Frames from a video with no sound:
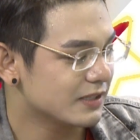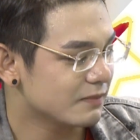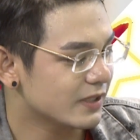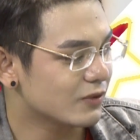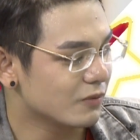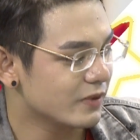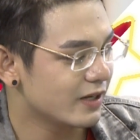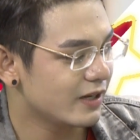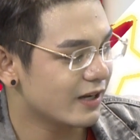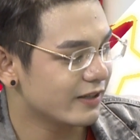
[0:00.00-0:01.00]
uh, xích mích cũng
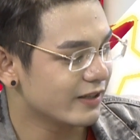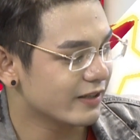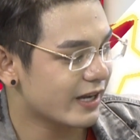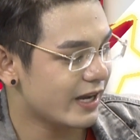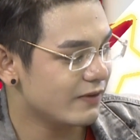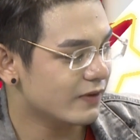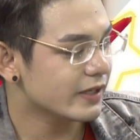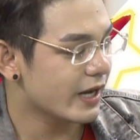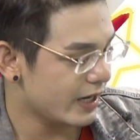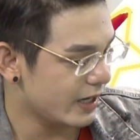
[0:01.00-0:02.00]
như những cái
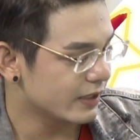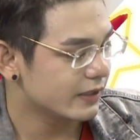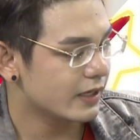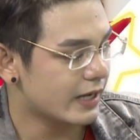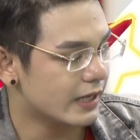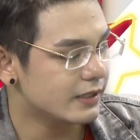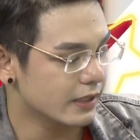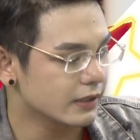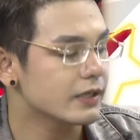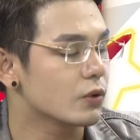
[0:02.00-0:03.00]
vấn đề nên đã
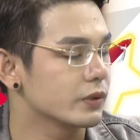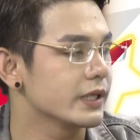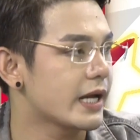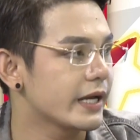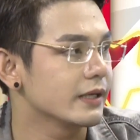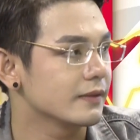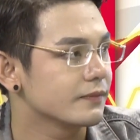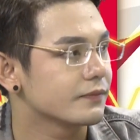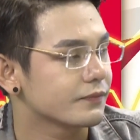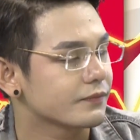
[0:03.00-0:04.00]
dẫn đến cuộc chia tay.
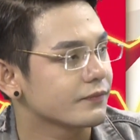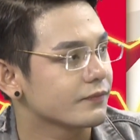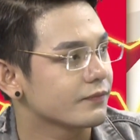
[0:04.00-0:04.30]
Ừ.